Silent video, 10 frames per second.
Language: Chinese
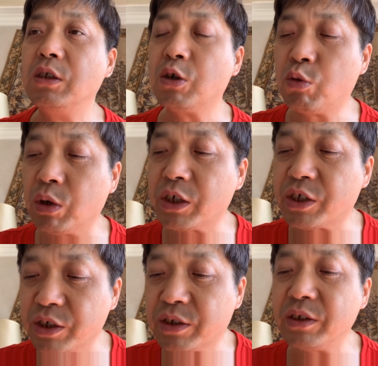过了
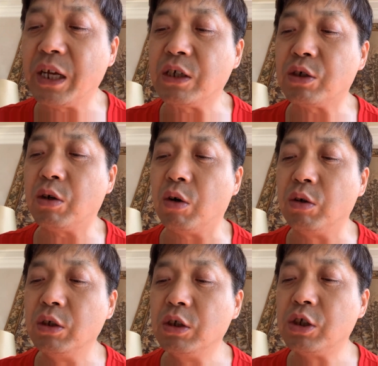十四年之后，
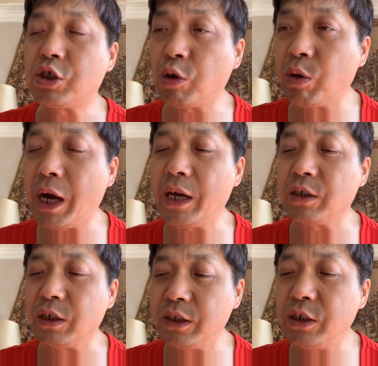受害者
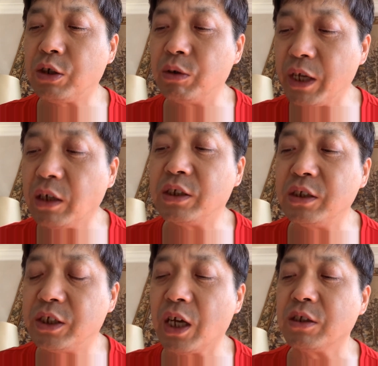因受良心
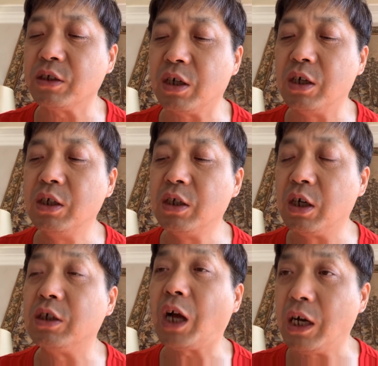谴责
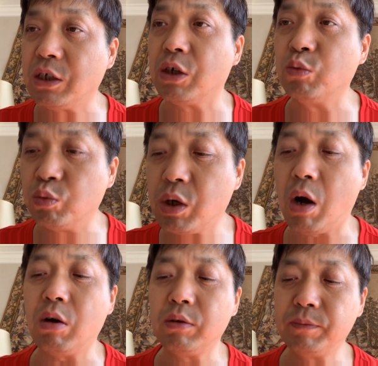而坦诚诬
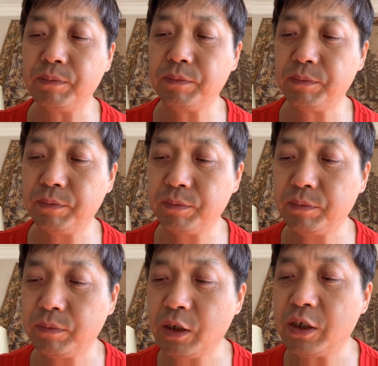告，
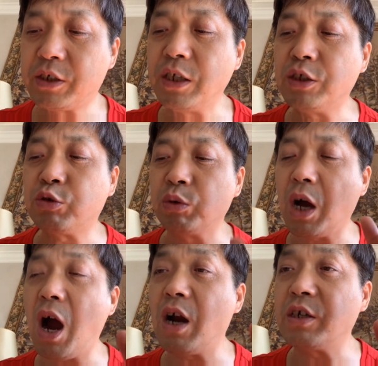申诉了
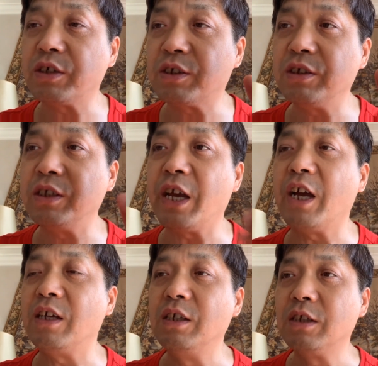二十四年
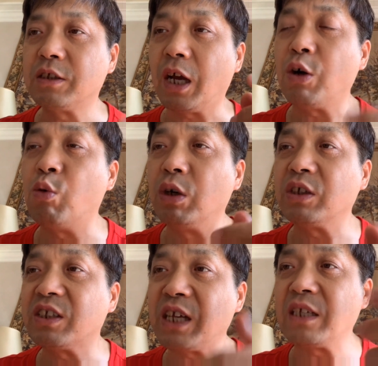才获得
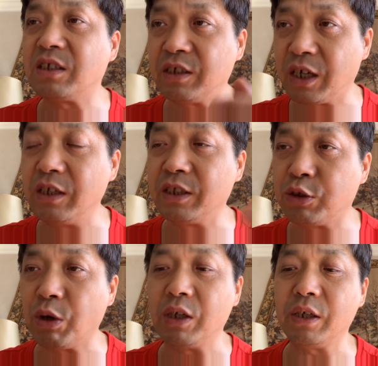再次审理的
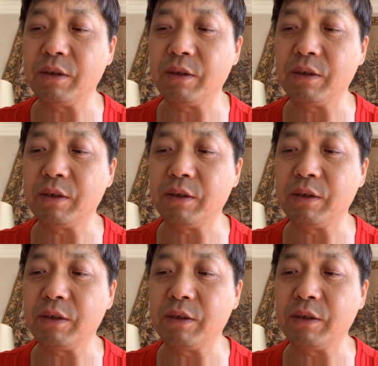权利。